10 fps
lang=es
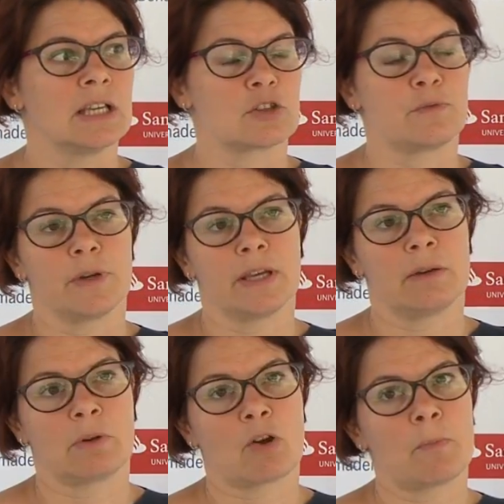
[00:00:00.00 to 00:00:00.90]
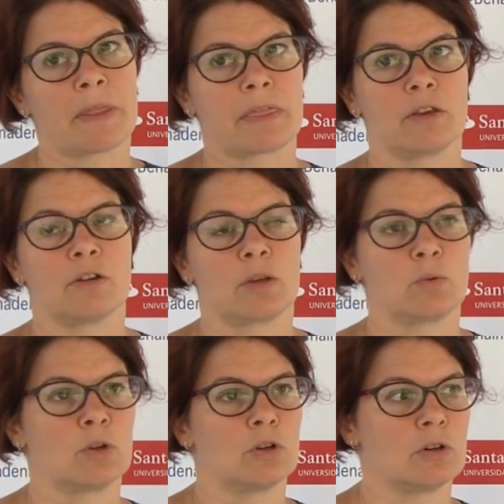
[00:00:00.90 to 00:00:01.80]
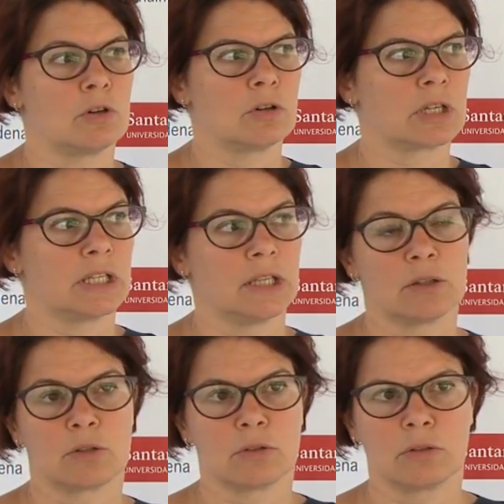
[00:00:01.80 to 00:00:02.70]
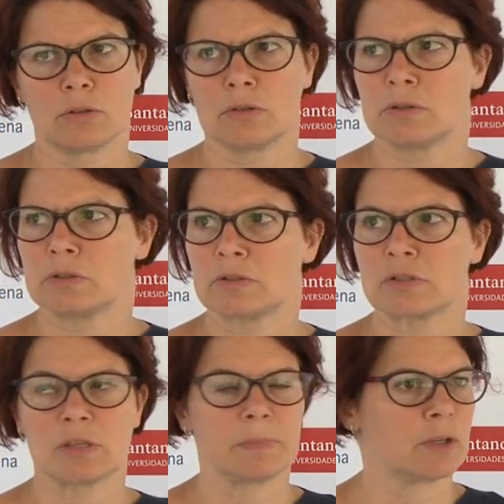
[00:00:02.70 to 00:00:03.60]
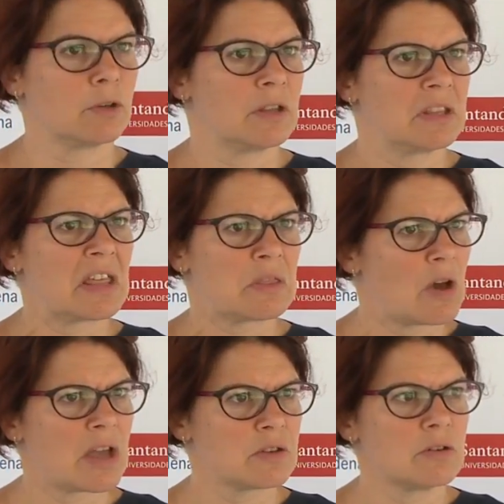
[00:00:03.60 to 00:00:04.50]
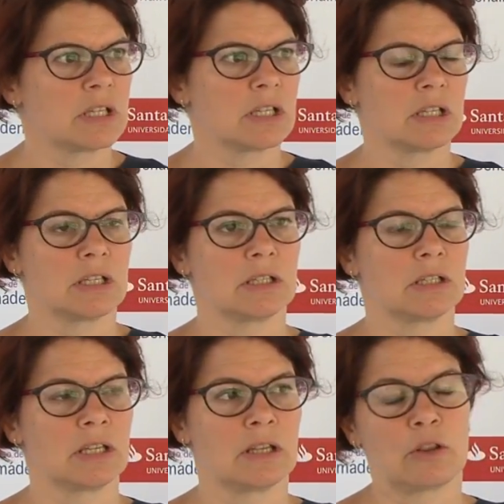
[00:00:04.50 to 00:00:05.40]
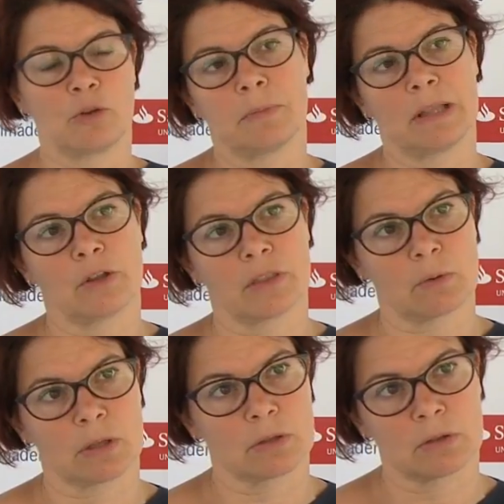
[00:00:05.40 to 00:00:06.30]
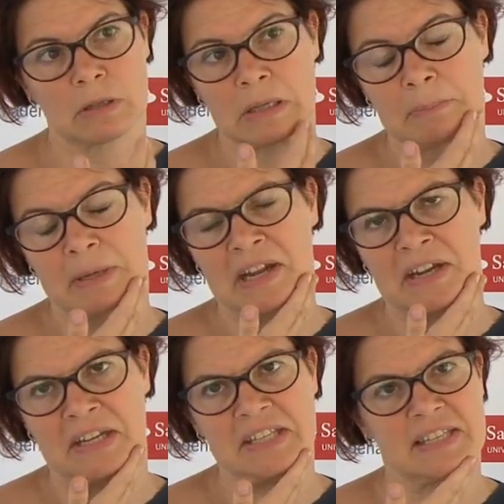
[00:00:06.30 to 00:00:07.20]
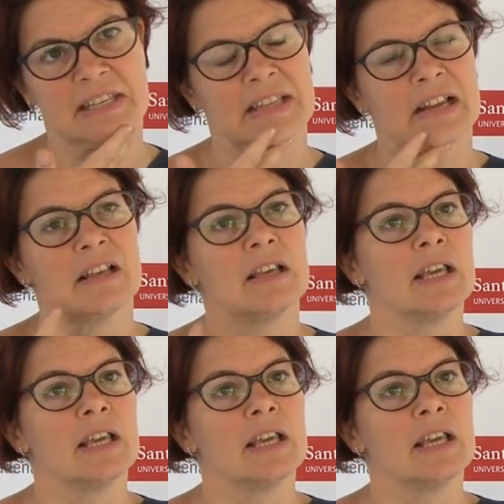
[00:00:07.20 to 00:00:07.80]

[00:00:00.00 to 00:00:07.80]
Eso fue una ocupación que duró 500 y pico de días, dos años, en, el 2012, cuando en plena crisis y tal.